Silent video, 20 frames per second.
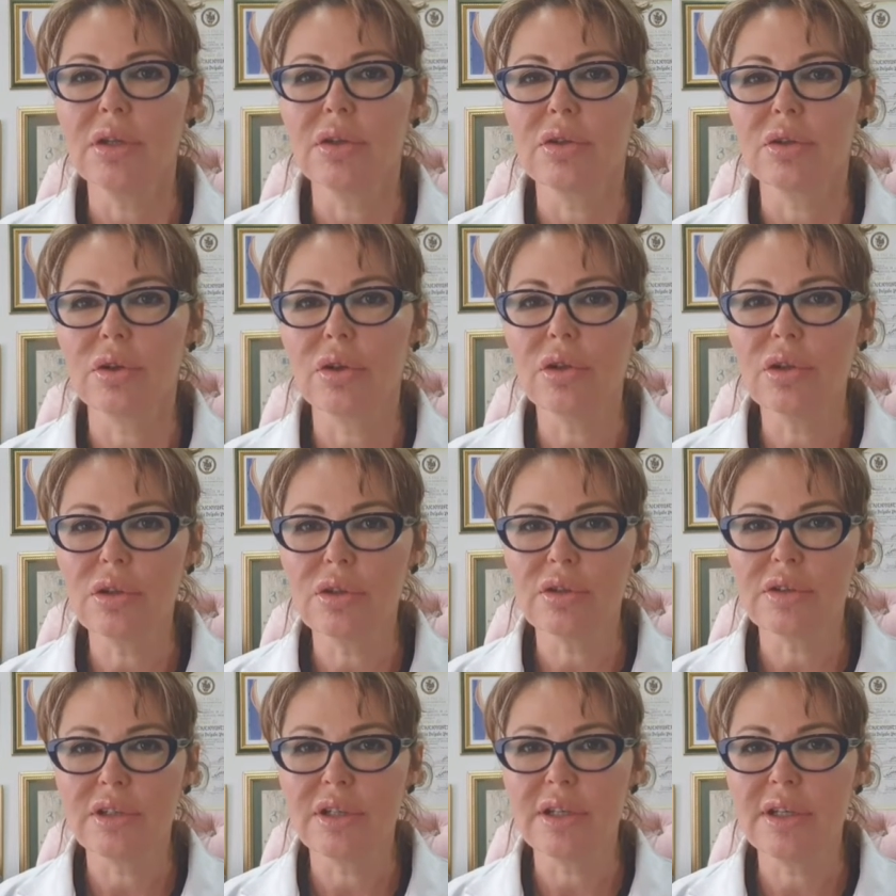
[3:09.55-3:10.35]
todos
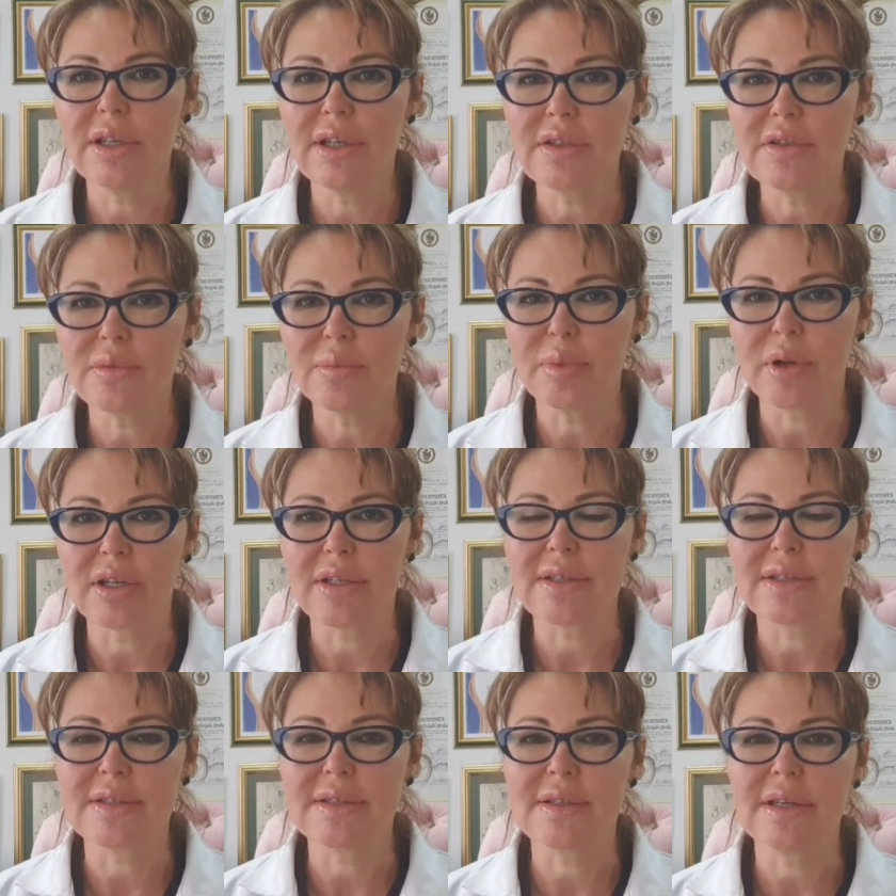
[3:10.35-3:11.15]
los días su
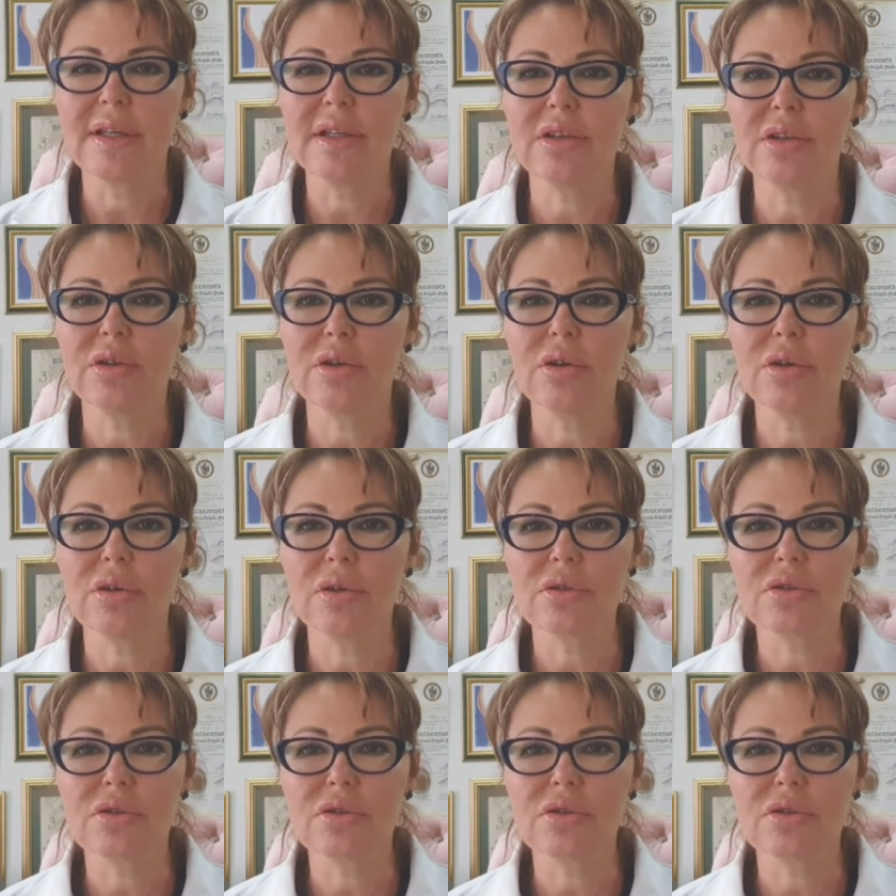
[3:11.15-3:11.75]
parchecito